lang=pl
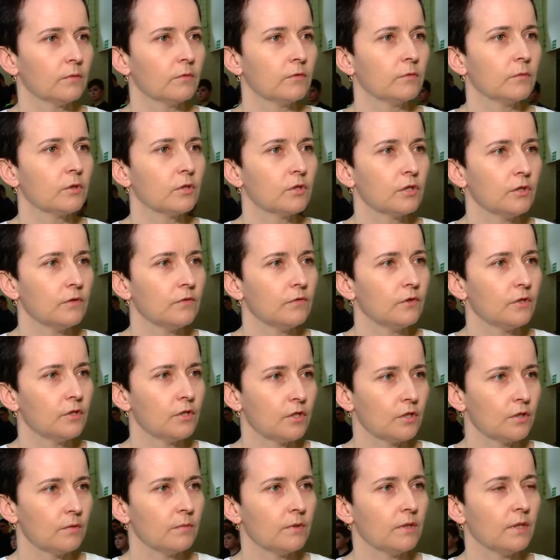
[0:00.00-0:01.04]

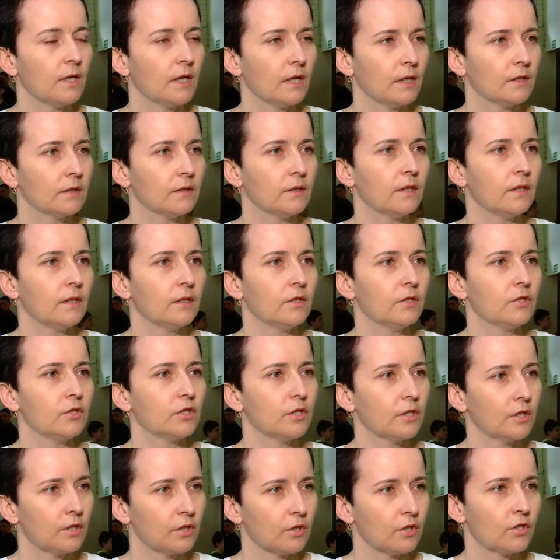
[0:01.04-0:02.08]
umożliwić im jak
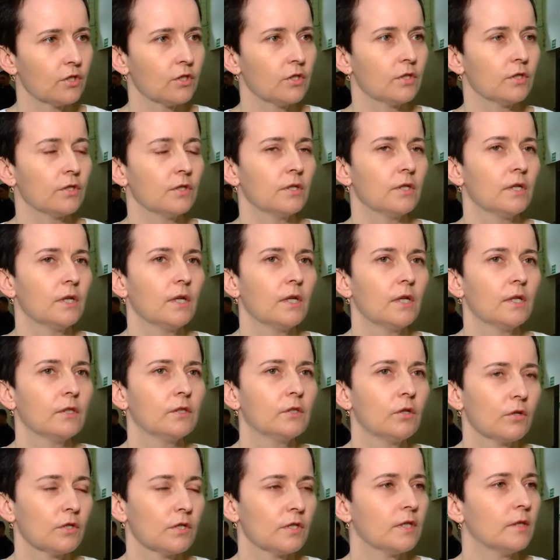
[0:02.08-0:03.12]
najszerszy
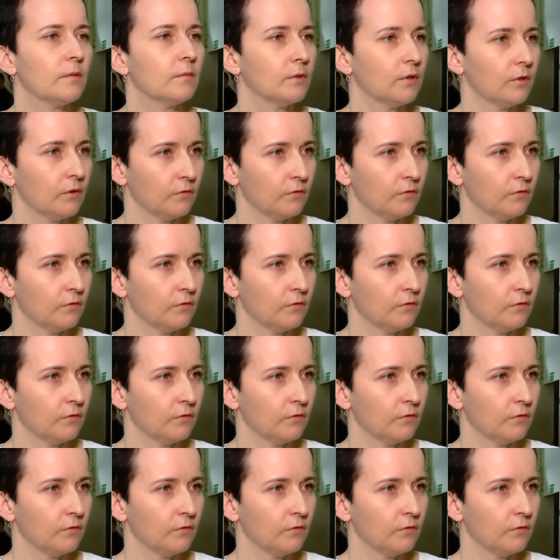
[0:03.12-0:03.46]
dostęp do